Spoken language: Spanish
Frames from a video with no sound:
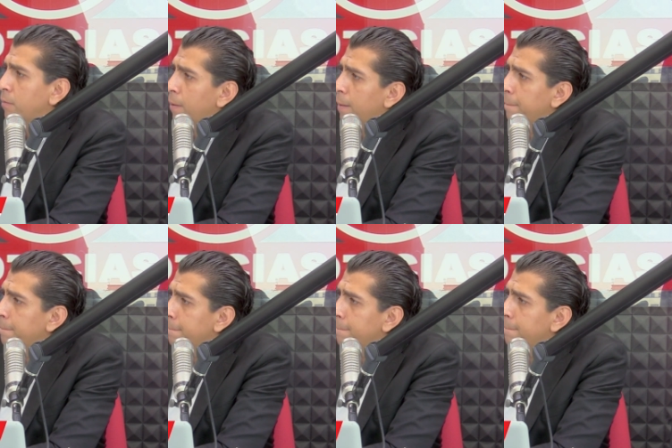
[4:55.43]

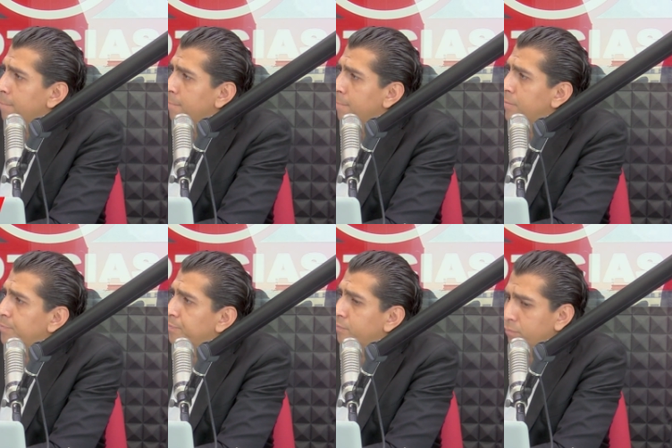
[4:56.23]
Exacto, mi Dani.
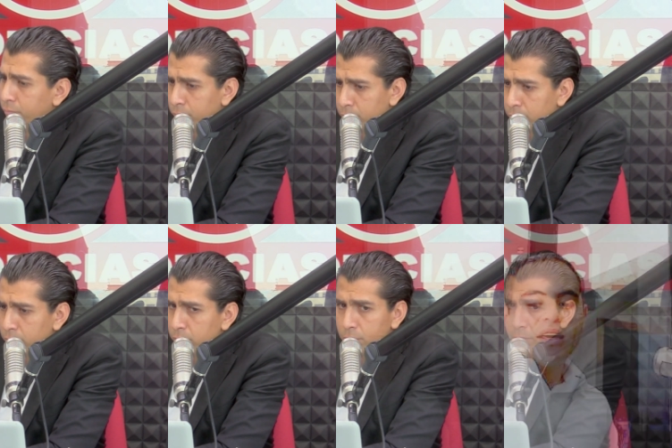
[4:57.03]
La verdad,
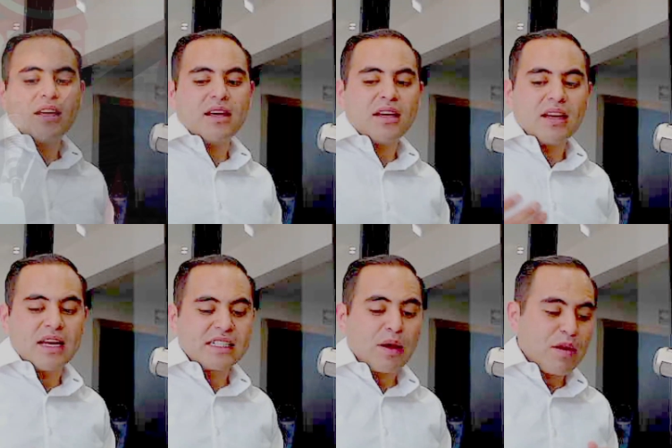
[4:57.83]

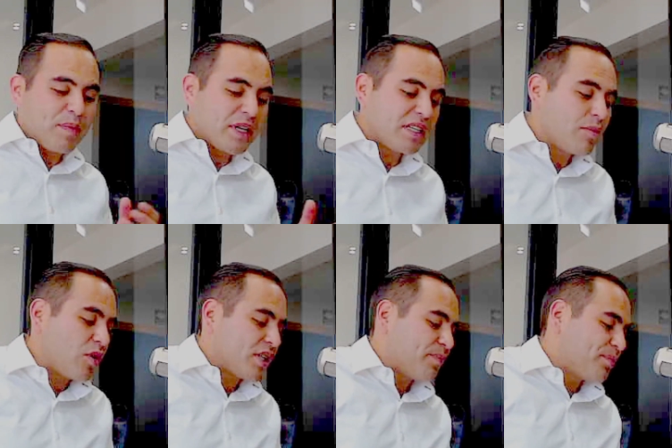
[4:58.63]
es que, a ver, pensémoslo
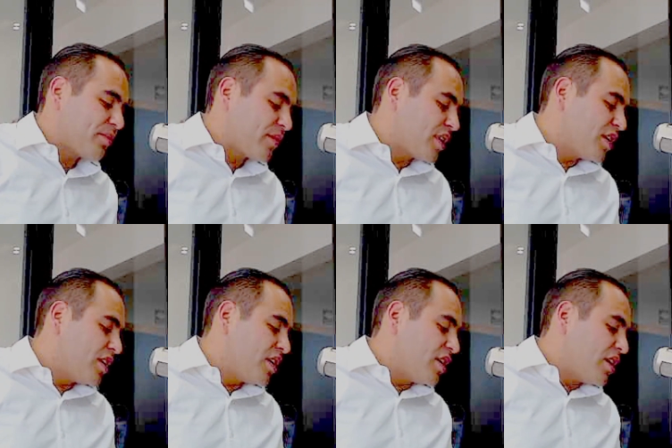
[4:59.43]
así.
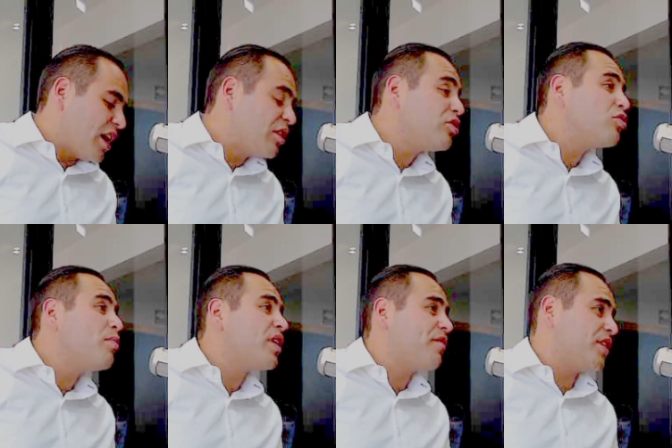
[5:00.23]
Esto es un
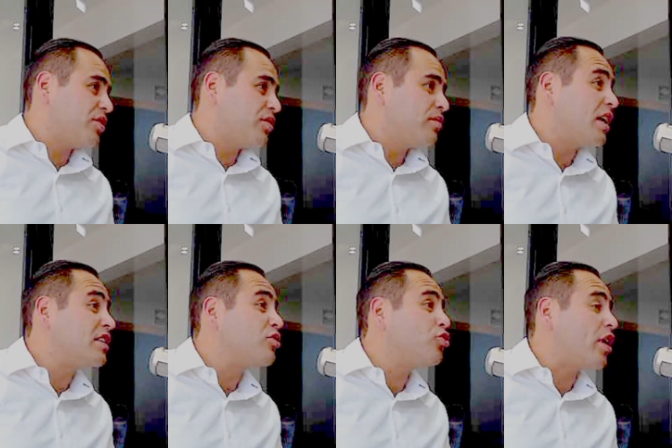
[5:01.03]
beneficio a
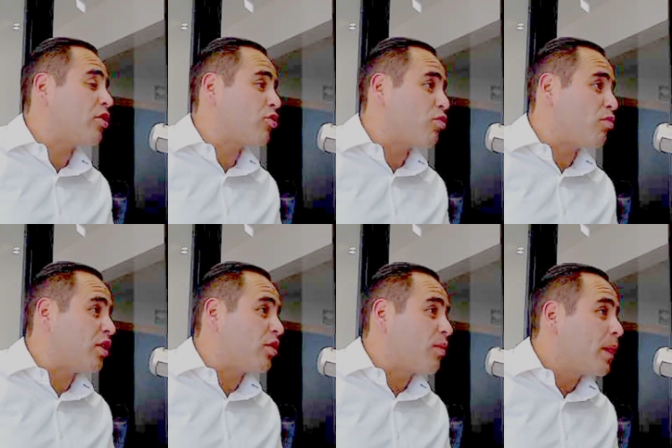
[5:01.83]
ser un ciudadano cumplido.